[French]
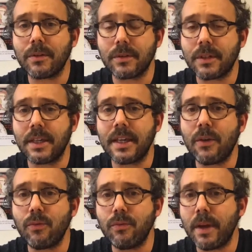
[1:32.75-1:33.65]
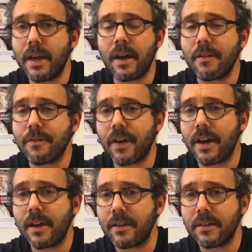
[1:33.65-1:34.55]
qui a une mère, un
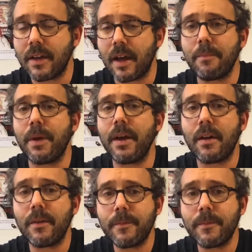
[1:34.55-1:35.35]
frère, un père.